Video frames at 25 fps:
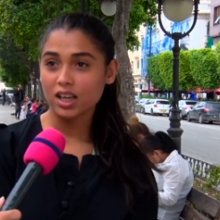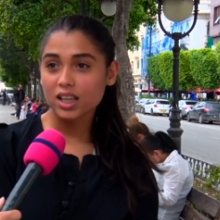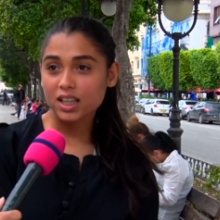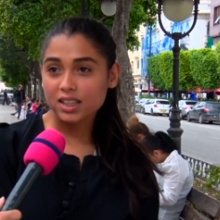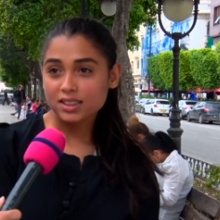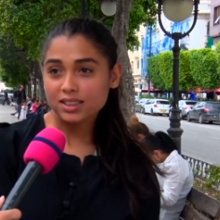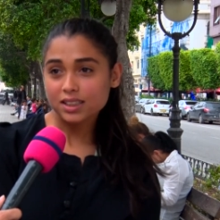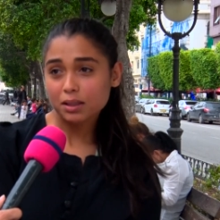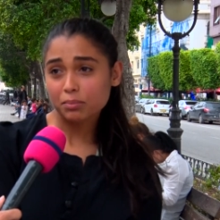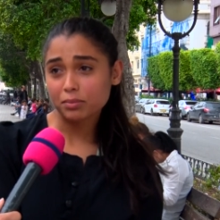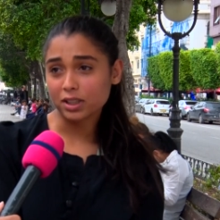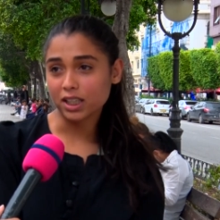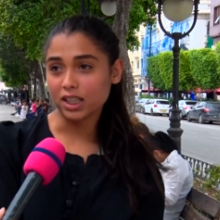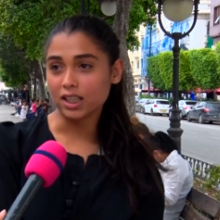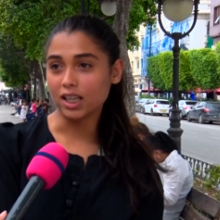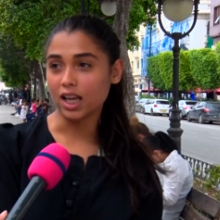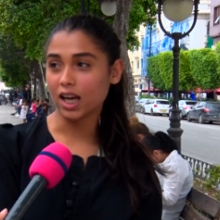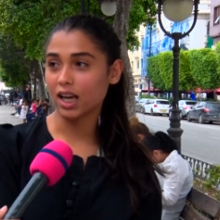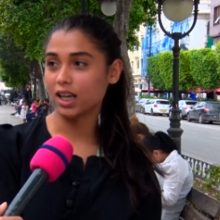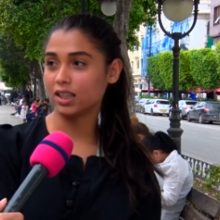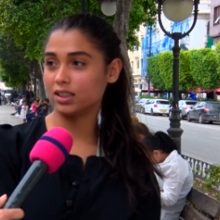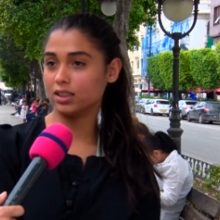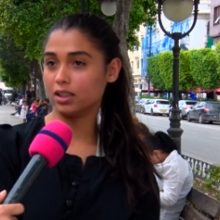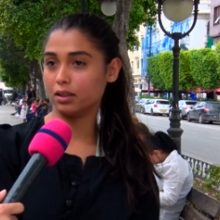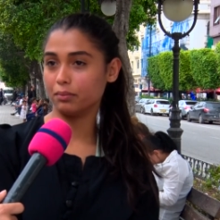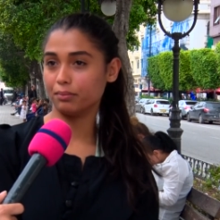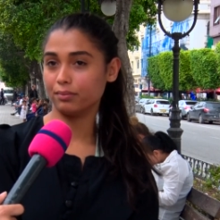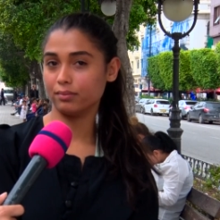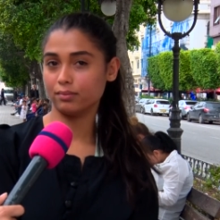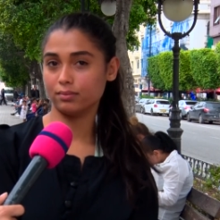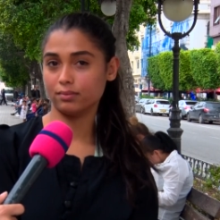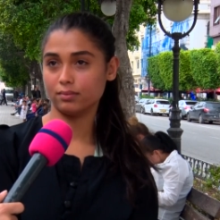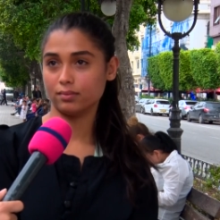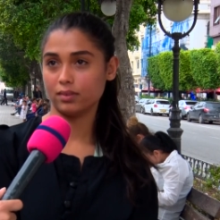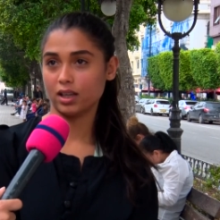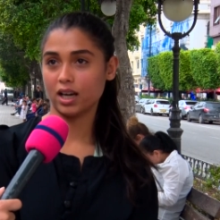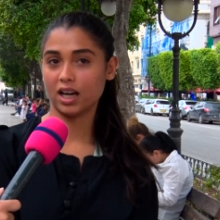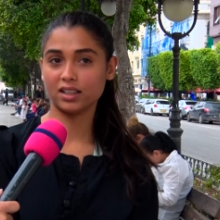يلزمني نخدم
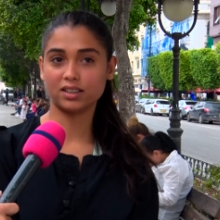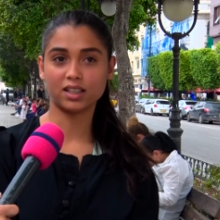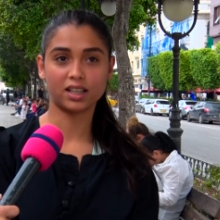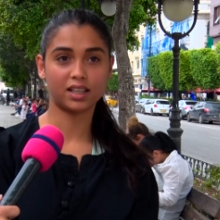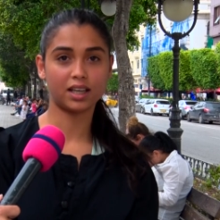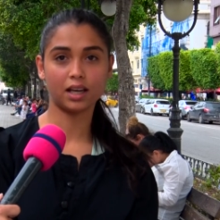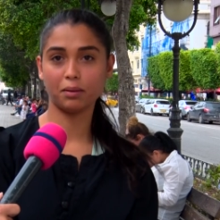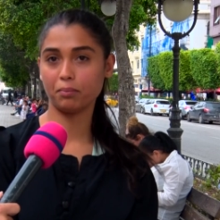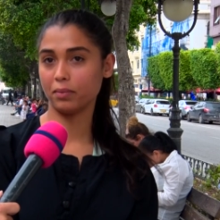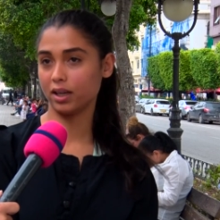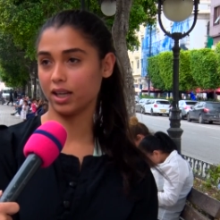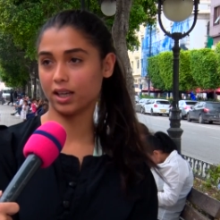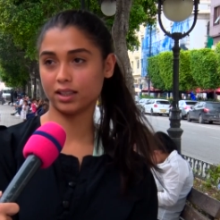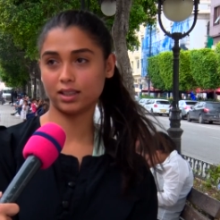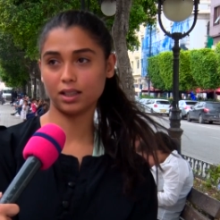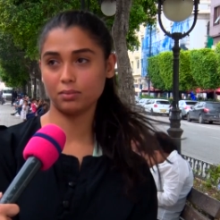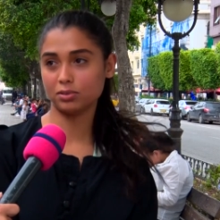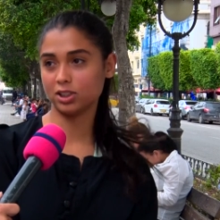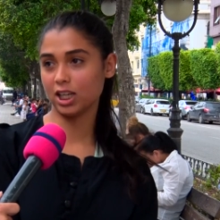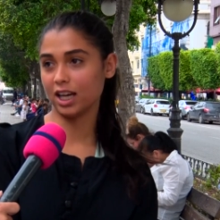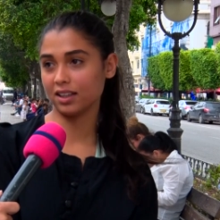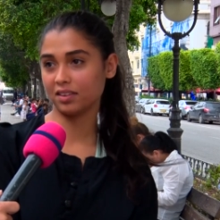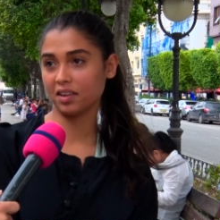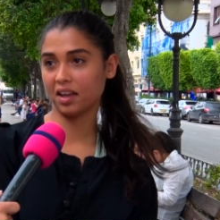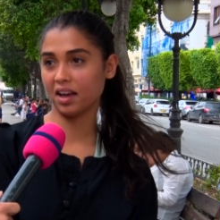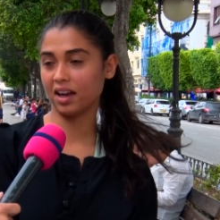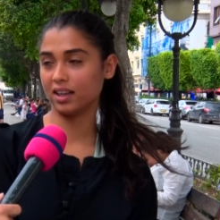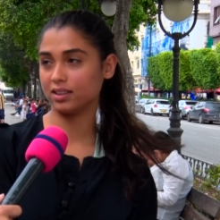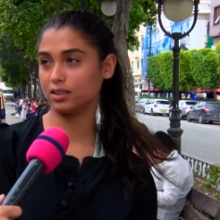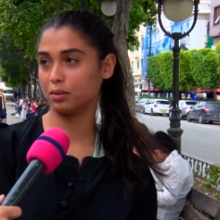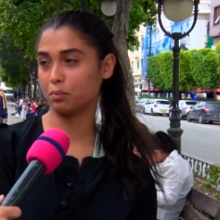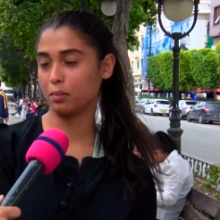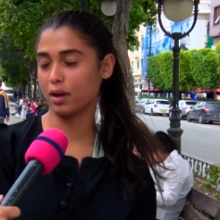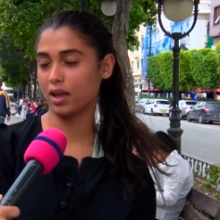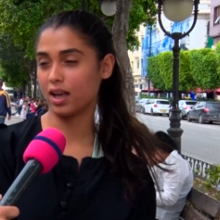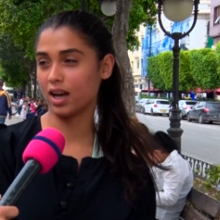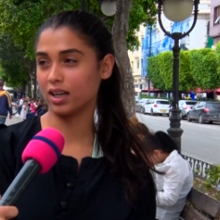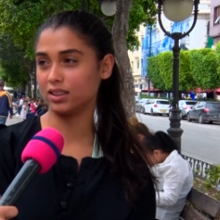خاطر كان ما نخدمش حتى حد
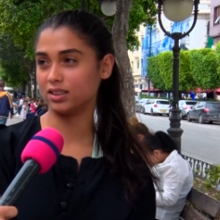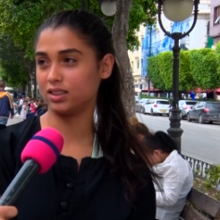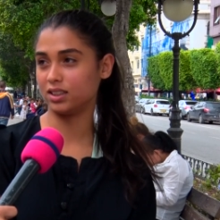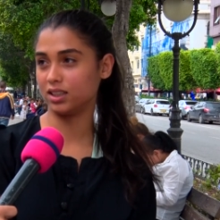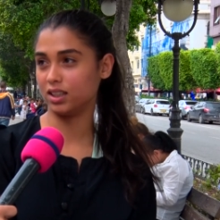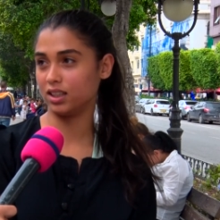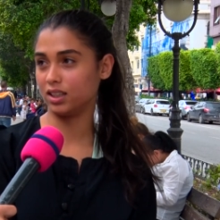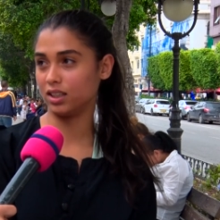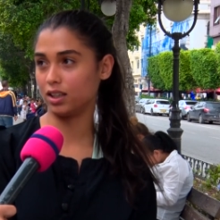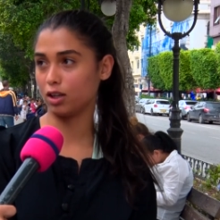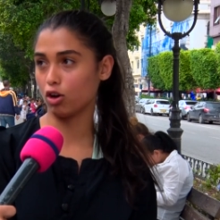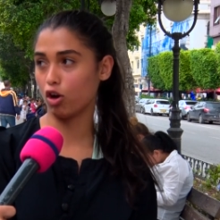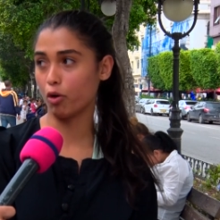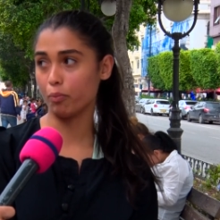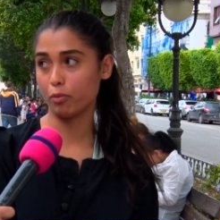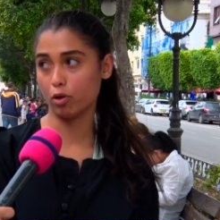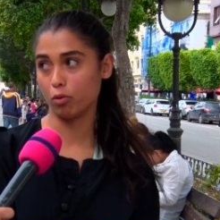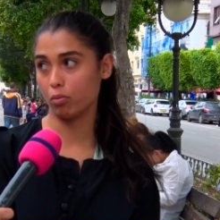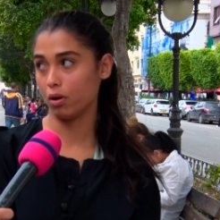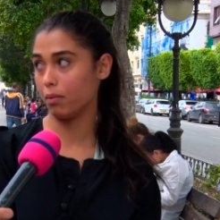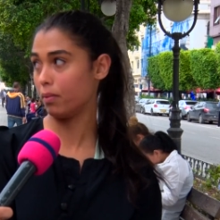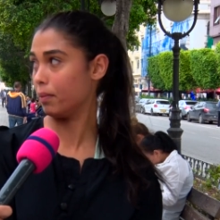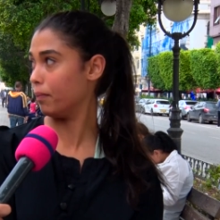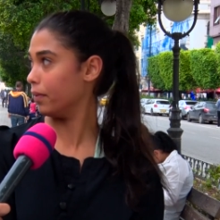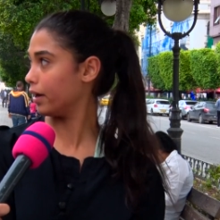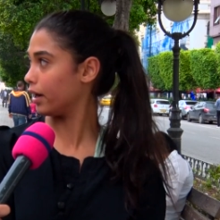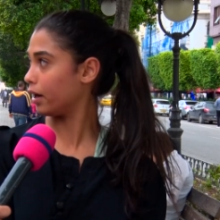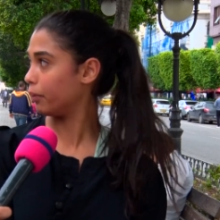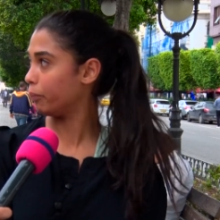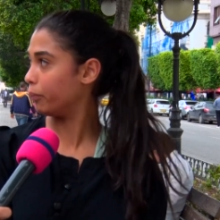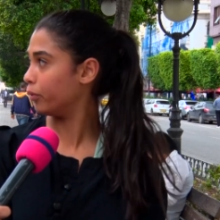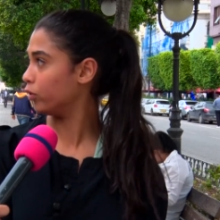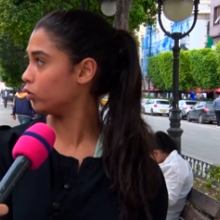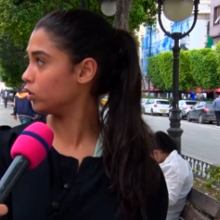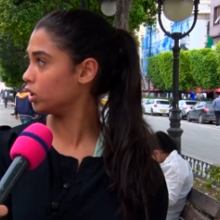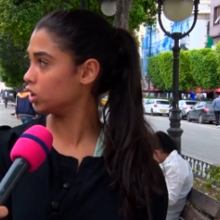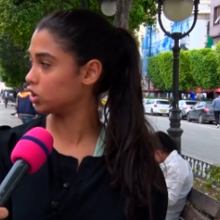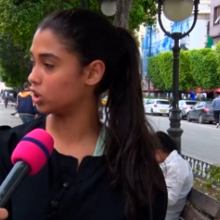ما يعطيني امي وبابا ما
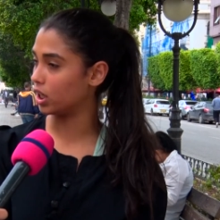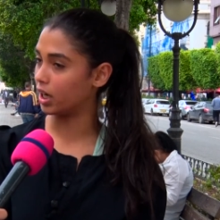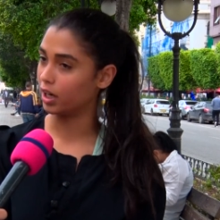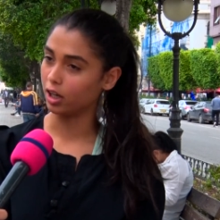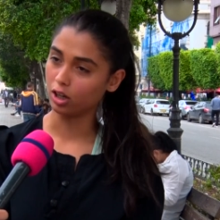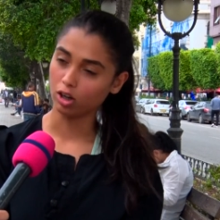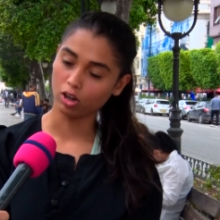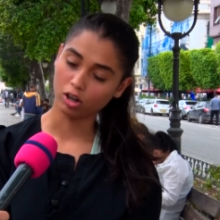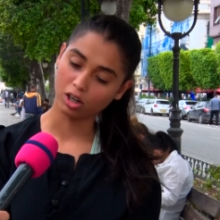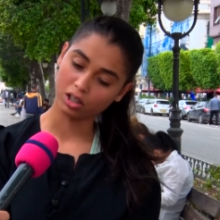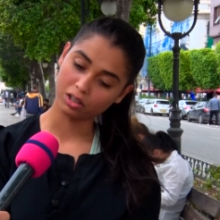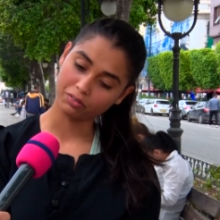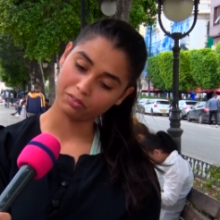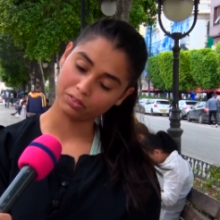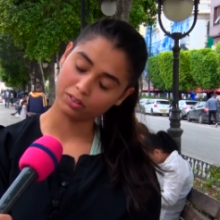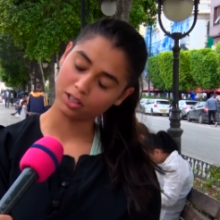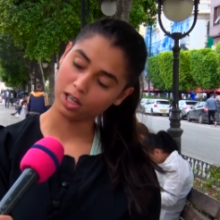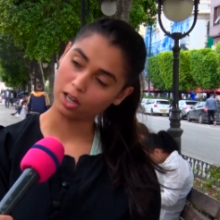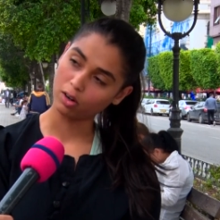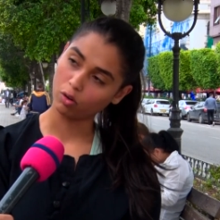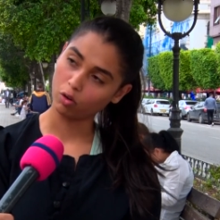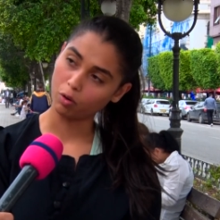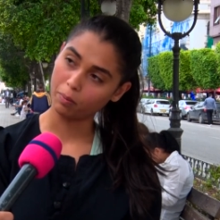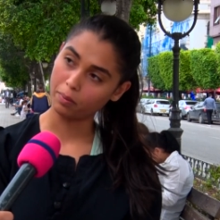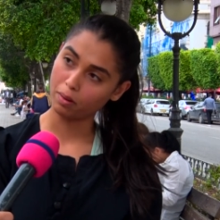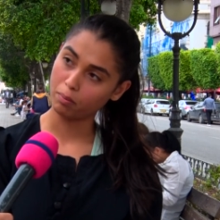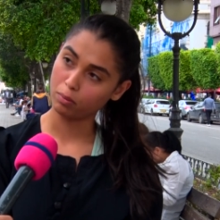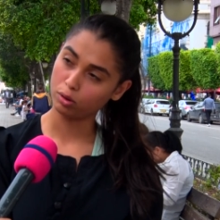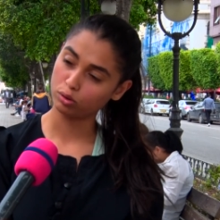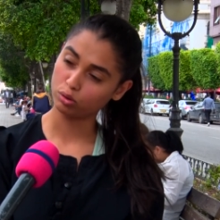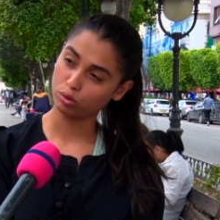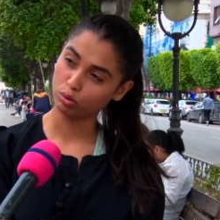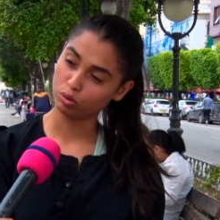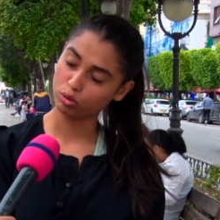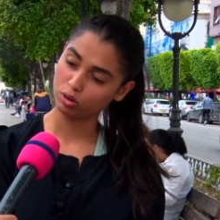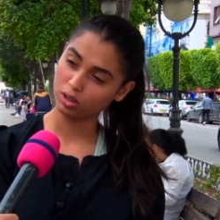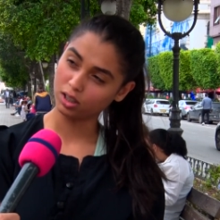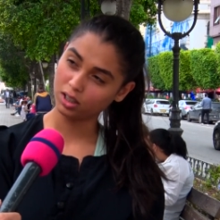يربونيش انا نقعد في الدار وهم
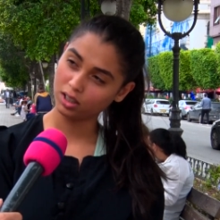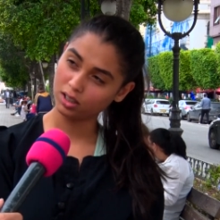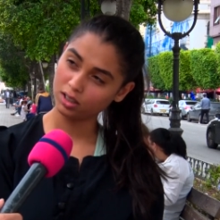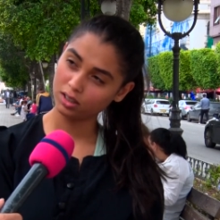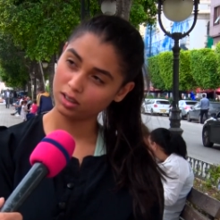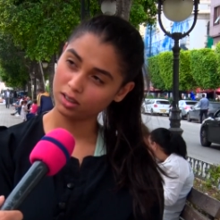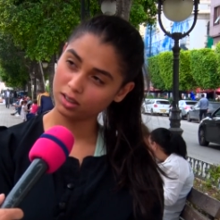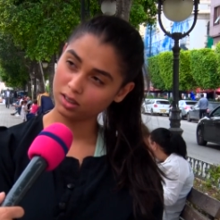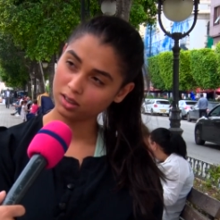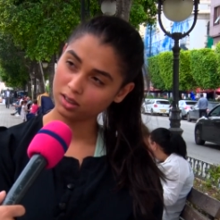لي